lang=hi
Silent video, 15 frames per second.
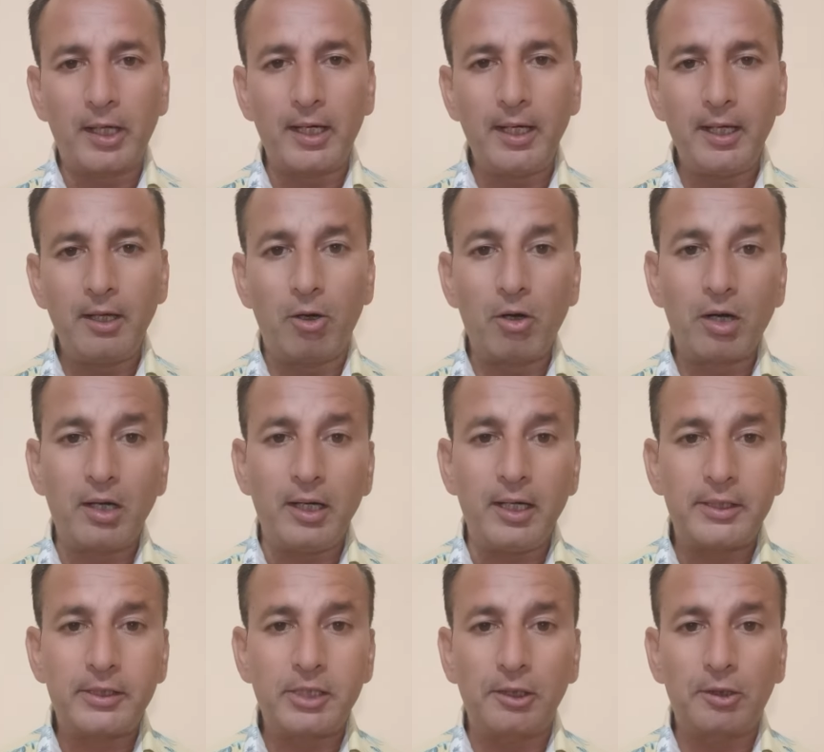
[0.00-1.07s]
करें और
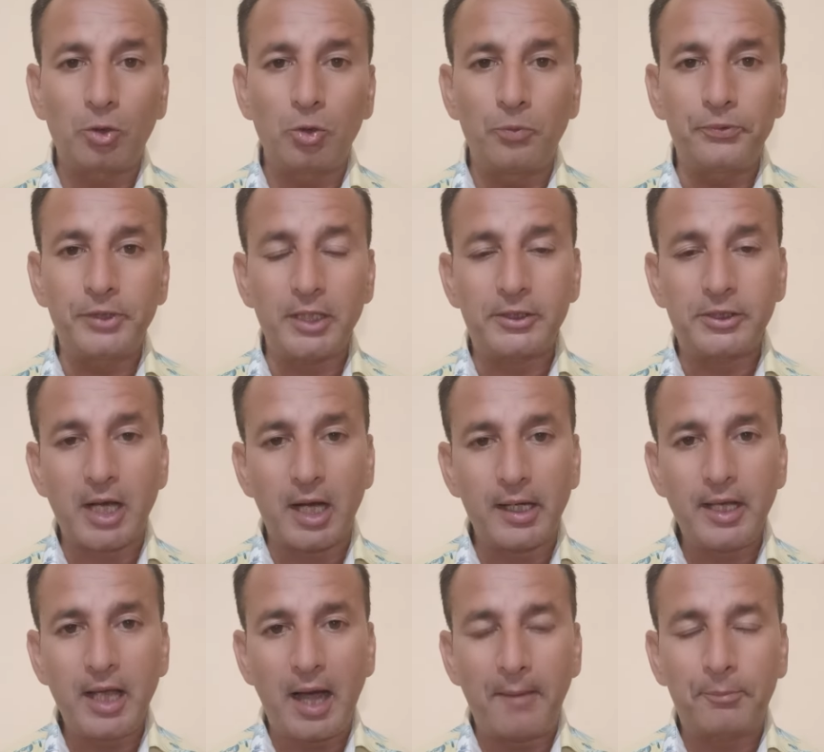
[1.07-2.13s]
निश्चित रूप से
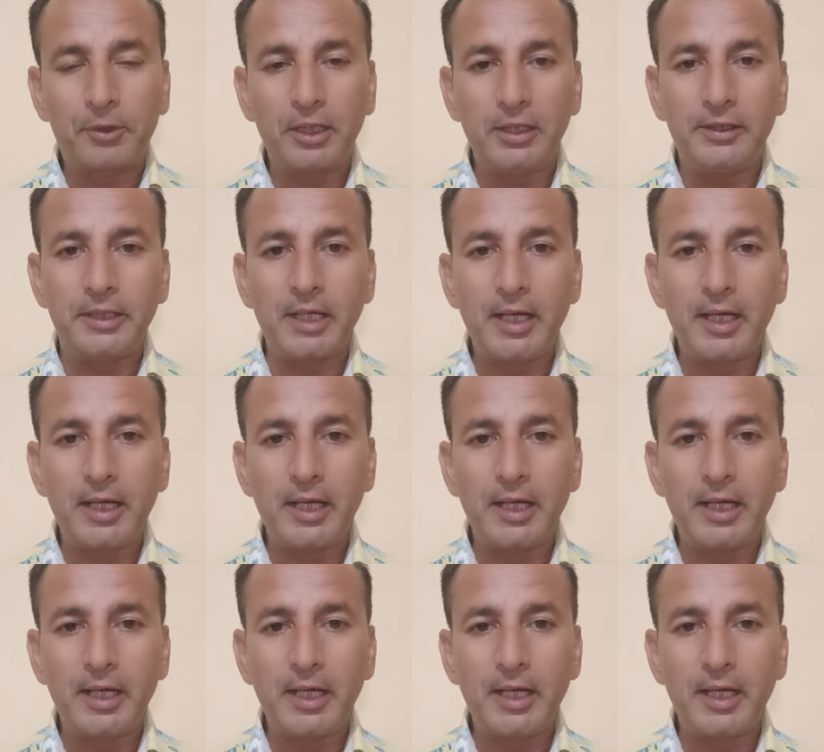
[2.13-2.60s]
चाहे आपकी